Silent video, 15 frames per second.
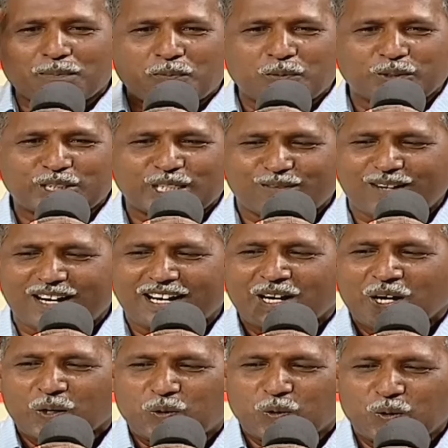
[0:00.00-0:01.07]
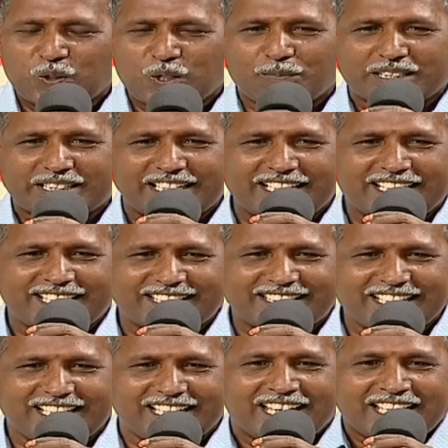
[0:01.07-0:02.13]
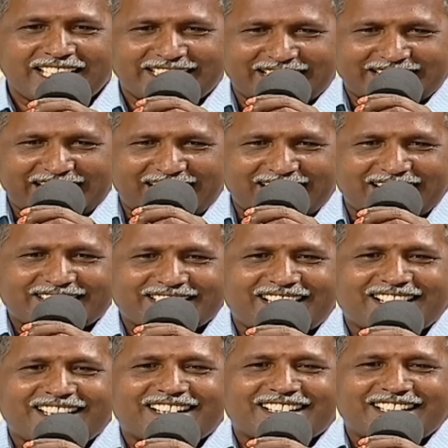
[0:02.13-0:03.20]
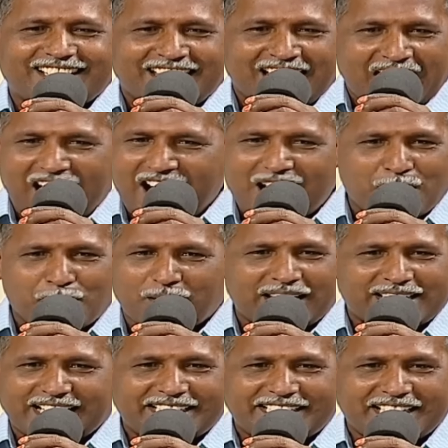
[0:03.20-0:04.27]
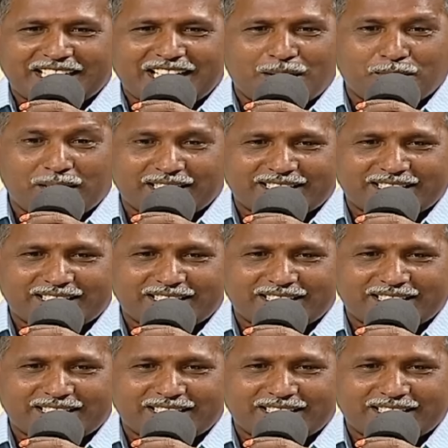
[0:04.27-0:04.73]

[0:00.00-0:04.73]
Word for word: பூசணவா குங்குமத்தை எடுத்து இந்த தங்கத்தாளான ஆம்பளை கட்டியிருக்கான் பார்